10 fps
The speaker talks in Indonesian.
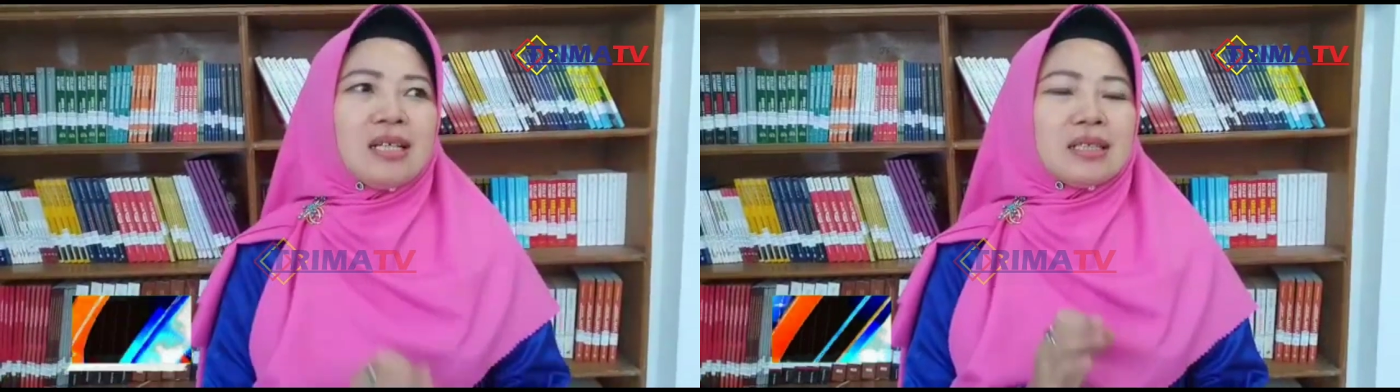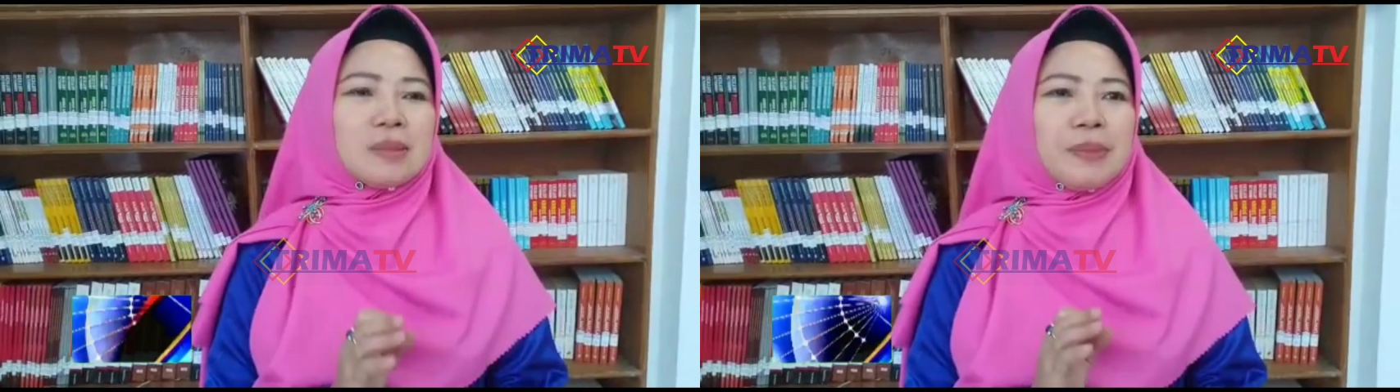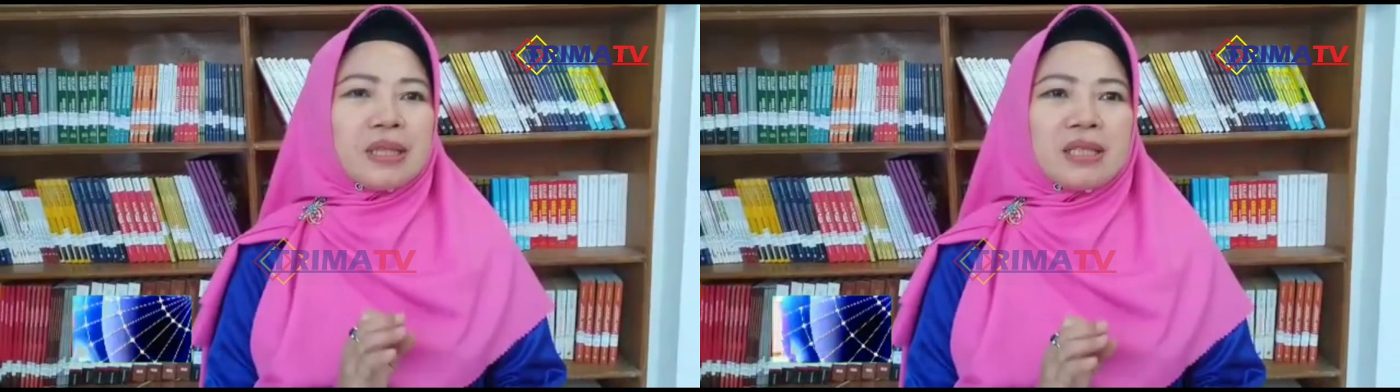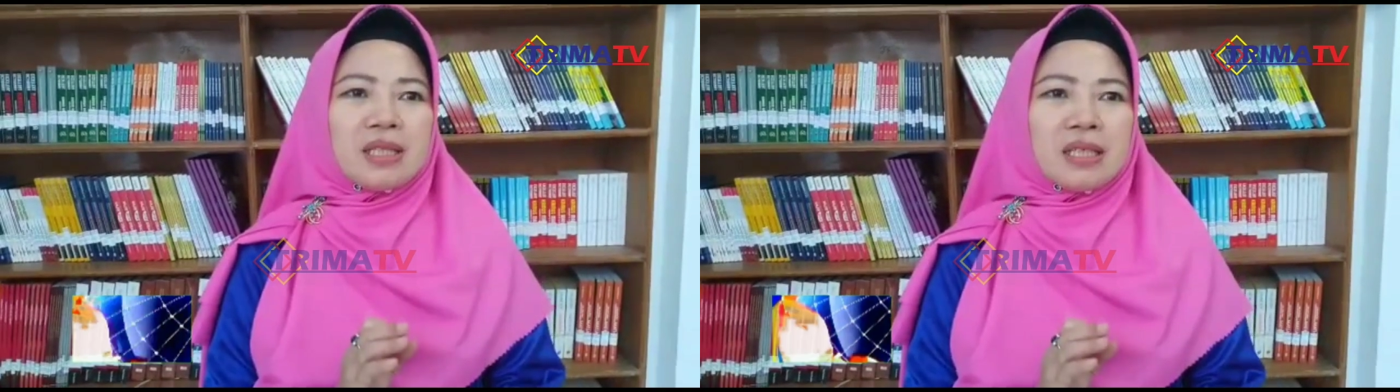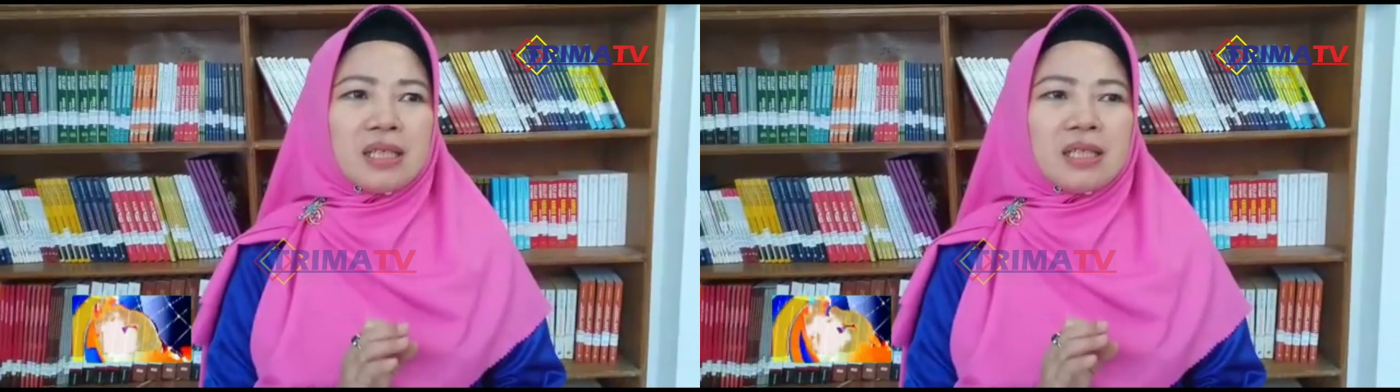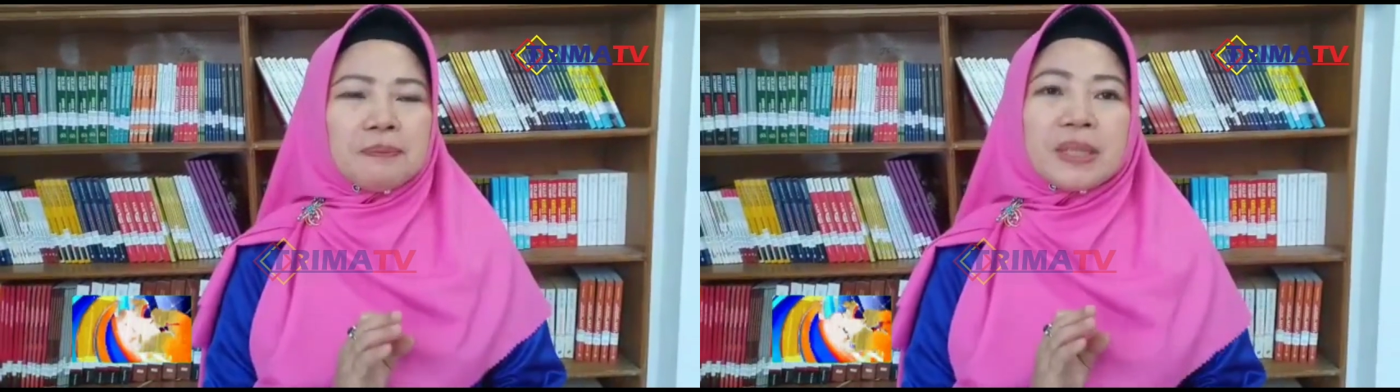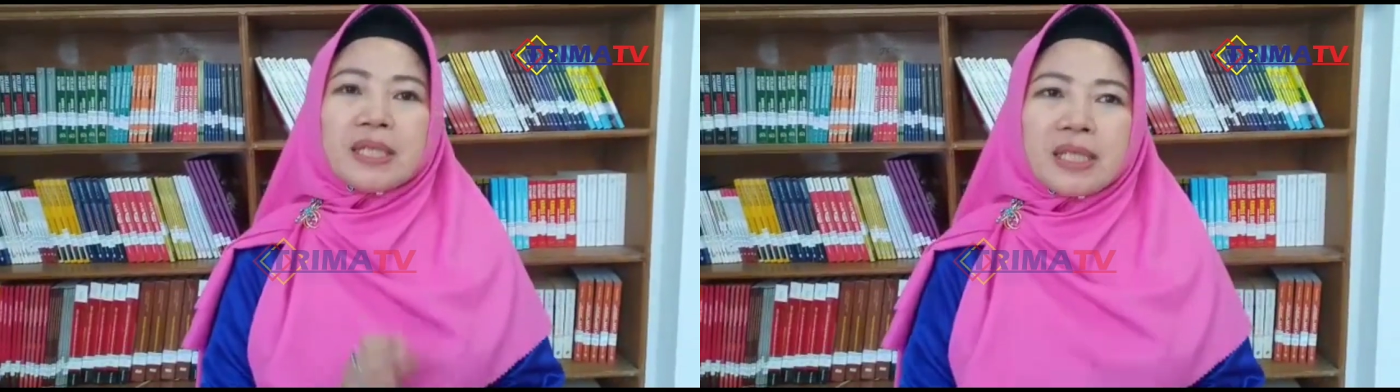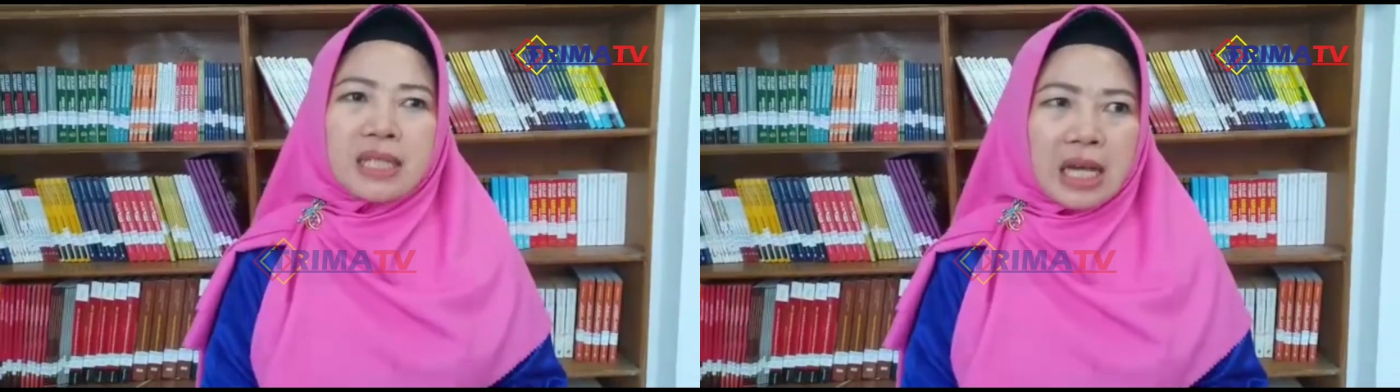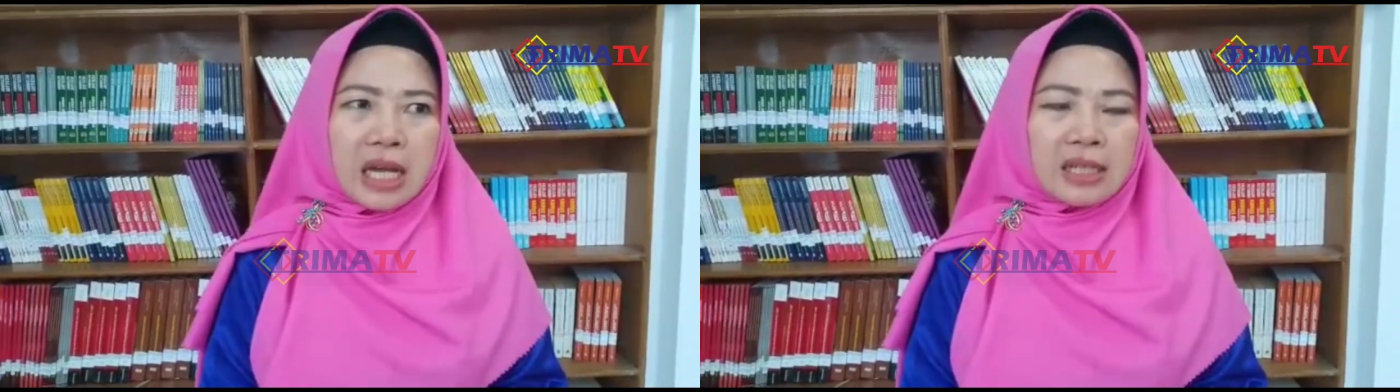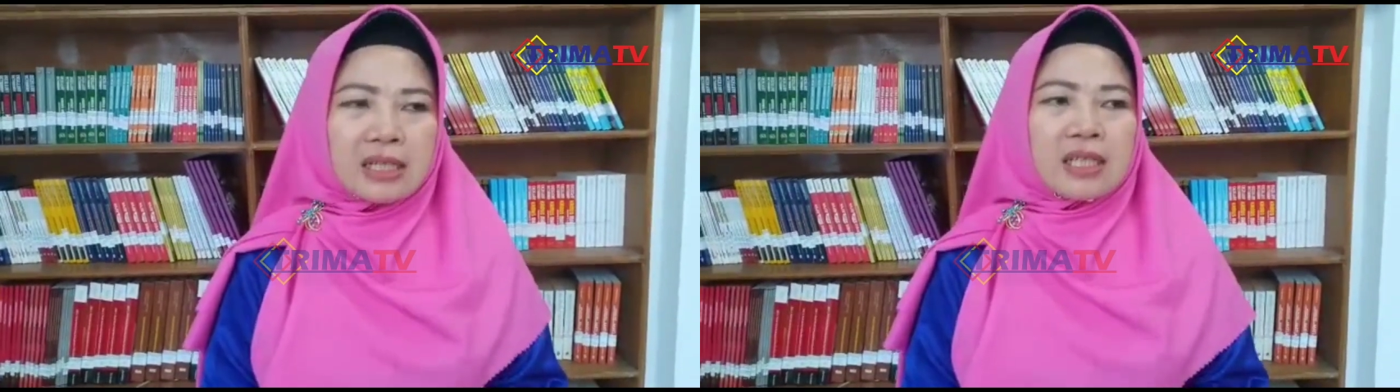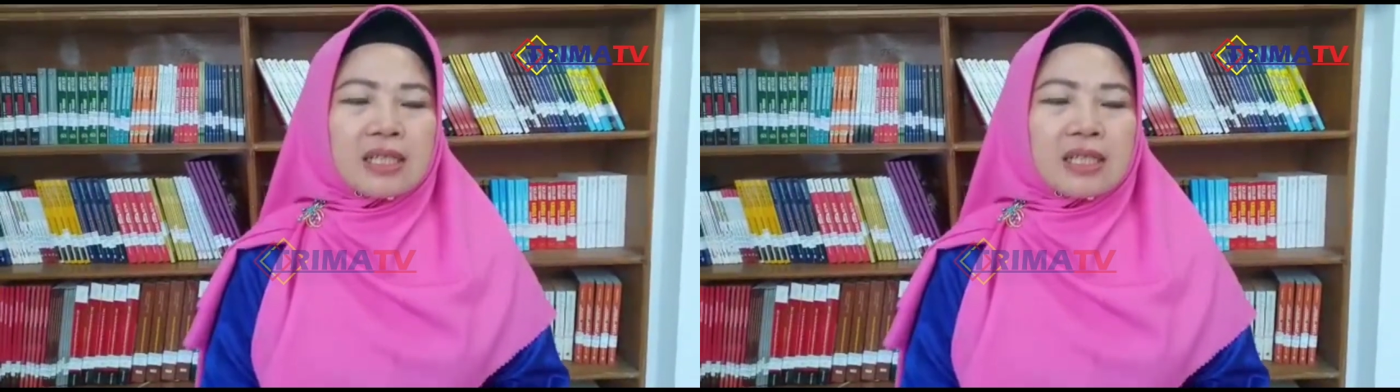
uh, seperti pendidikan.